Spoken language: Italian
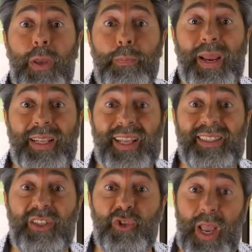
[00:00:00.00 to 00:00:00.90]
c'è parità
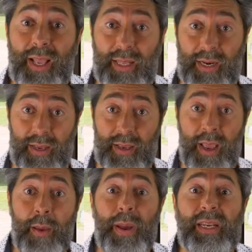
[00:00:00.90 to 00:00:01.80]
di genere,
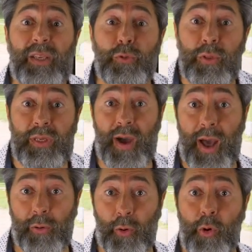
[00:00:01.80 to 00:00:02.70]
perché sul
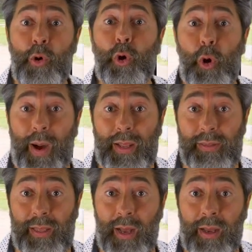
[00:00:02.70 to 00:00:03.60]
divano
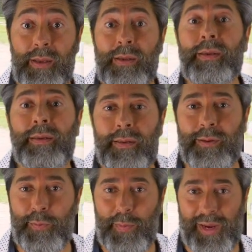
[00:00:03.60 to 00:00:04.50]
comanda
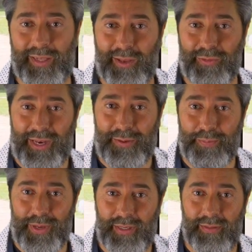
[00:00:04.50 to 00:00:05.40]
Maria De
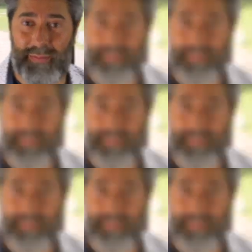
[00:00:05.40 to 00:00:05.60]
Filippi. E